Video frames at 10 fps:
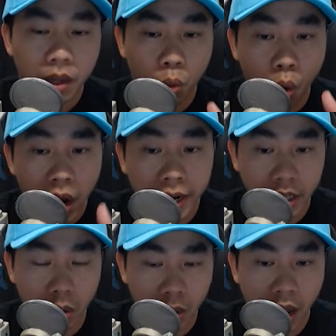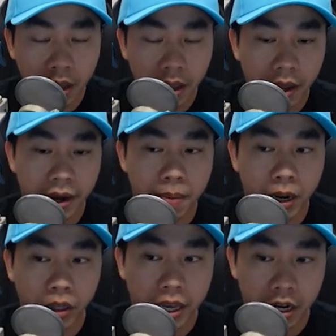wallet ở trong đó để
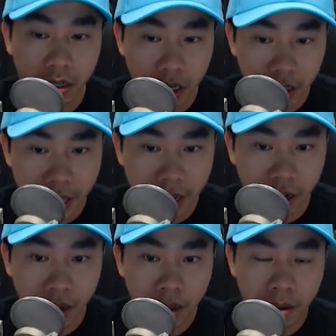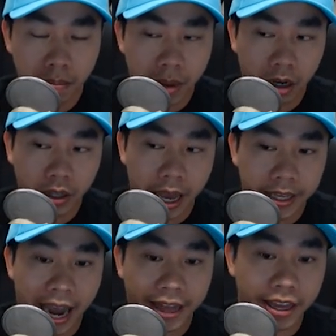mình có thể dự trữ tiền mình có thể
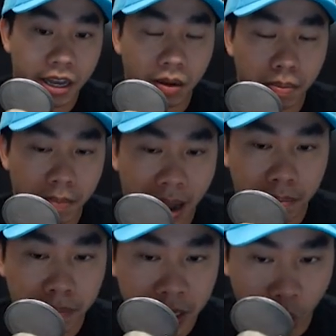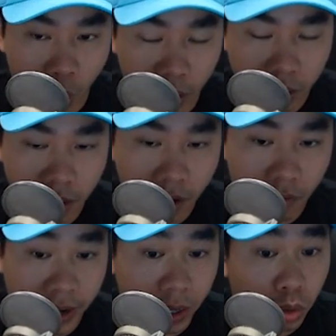trả tiền bằng Bitcoin
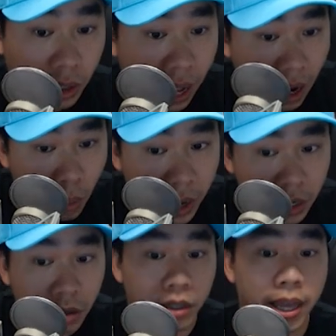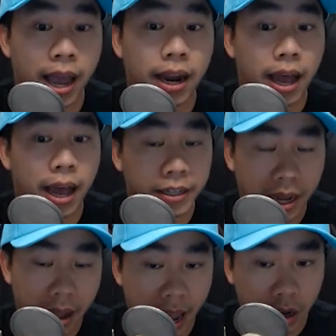và trong tương lai không biết được có thể là anh
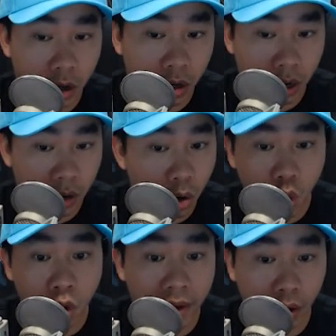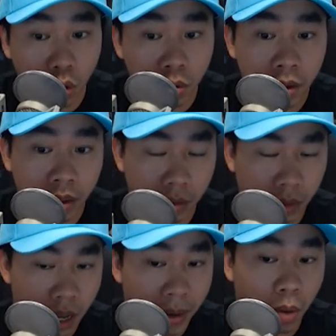sẽ add uh, Dogecoin vào luôn
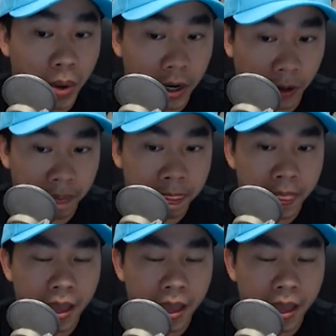thì mình không biết được